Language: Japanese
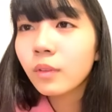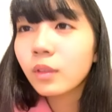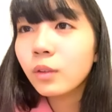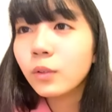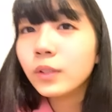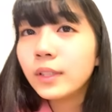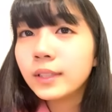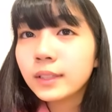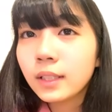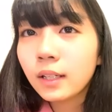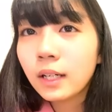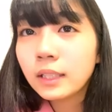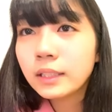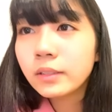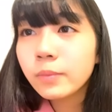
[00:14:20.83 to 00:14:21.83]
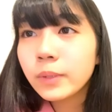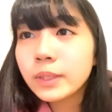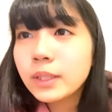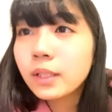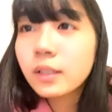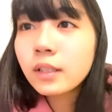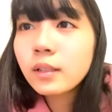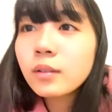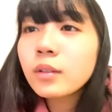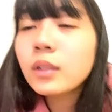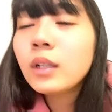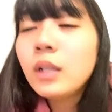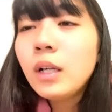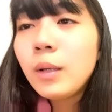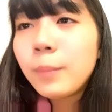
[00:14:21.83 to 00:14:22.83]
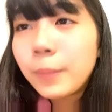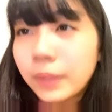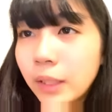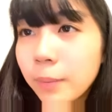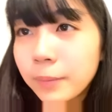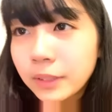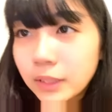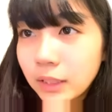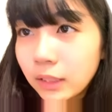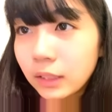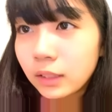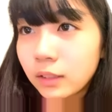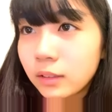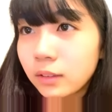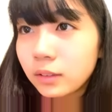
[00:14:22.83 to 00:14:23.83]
どうですか勝ちましたか負けましたか